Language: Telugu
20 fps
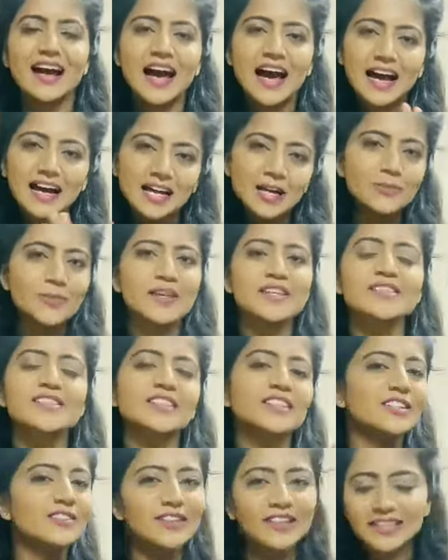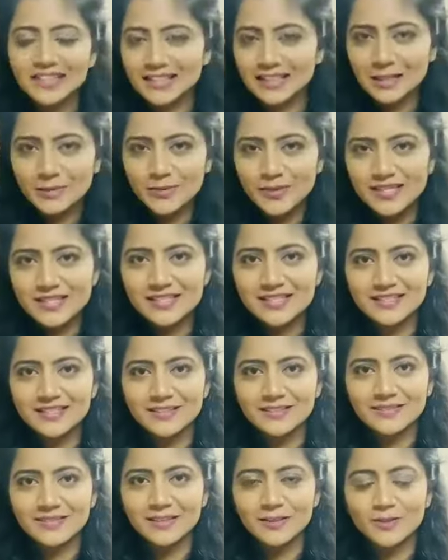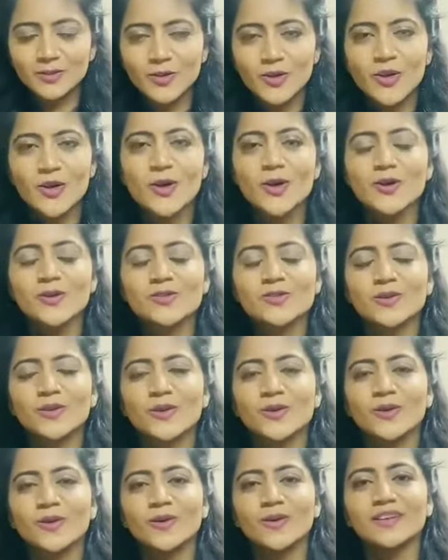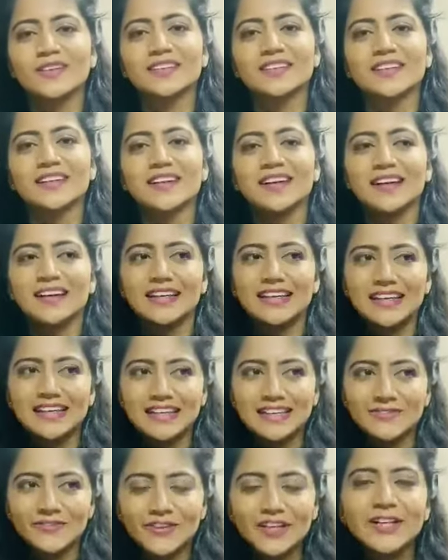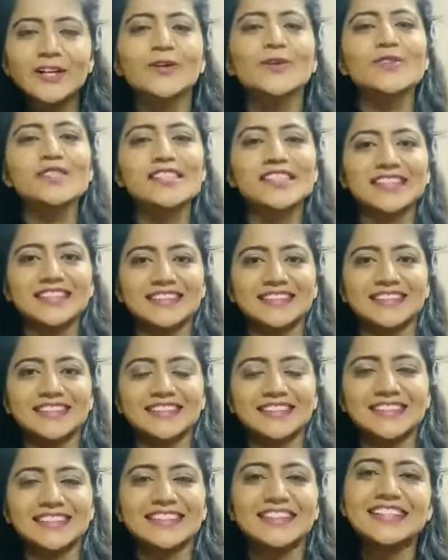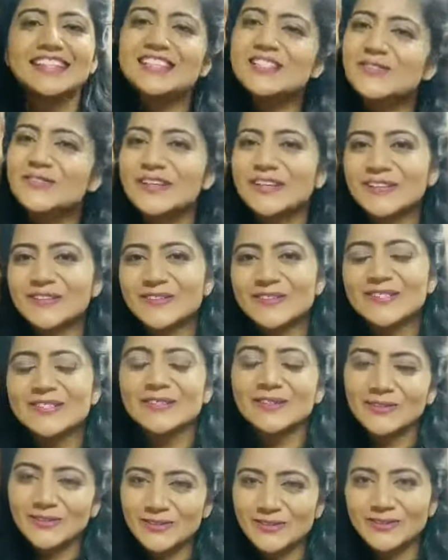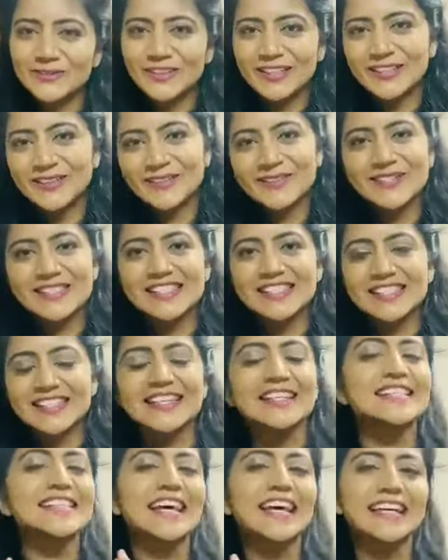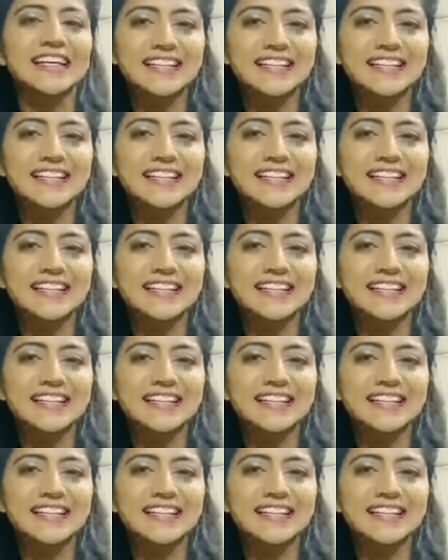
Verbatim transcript: అక్కడ పరిస్థితులు వేరు ఇక్కడ పరిస్థితులు వేరు సో ఈ ఫీల్డ్ నుంచి జర్నలిస్ట్ ఫీల్డ్ నుంచి న్యూస్ ఫీల్డ్ నుంచి ఈసారి